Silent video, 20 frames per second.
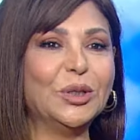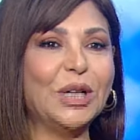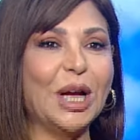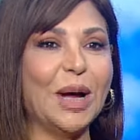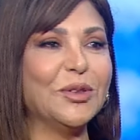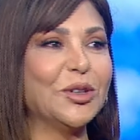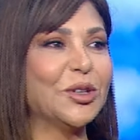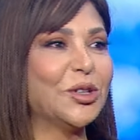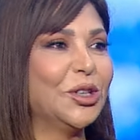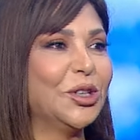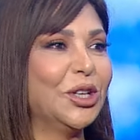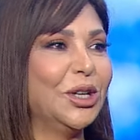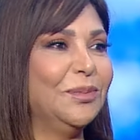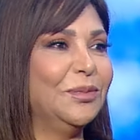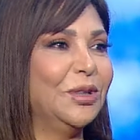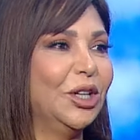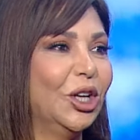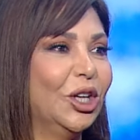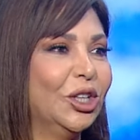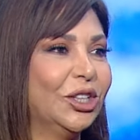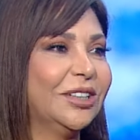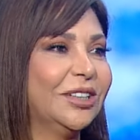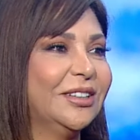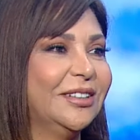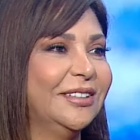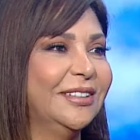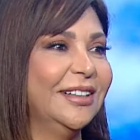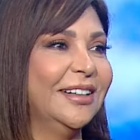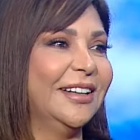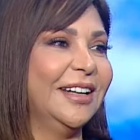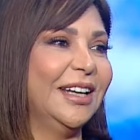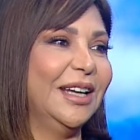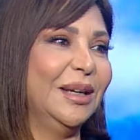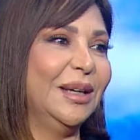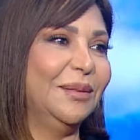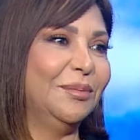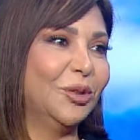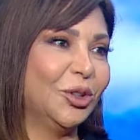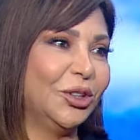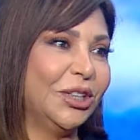عم نشتري من الارض
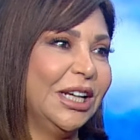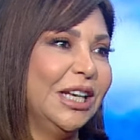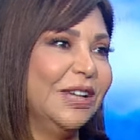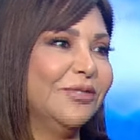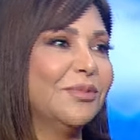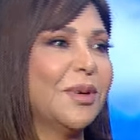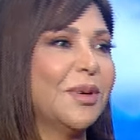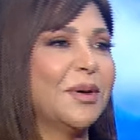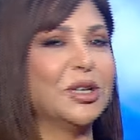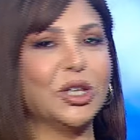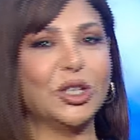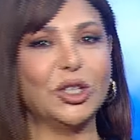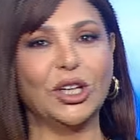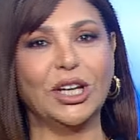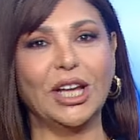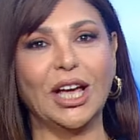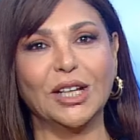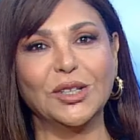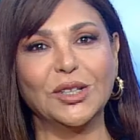دغري مختلف ما نشتري عن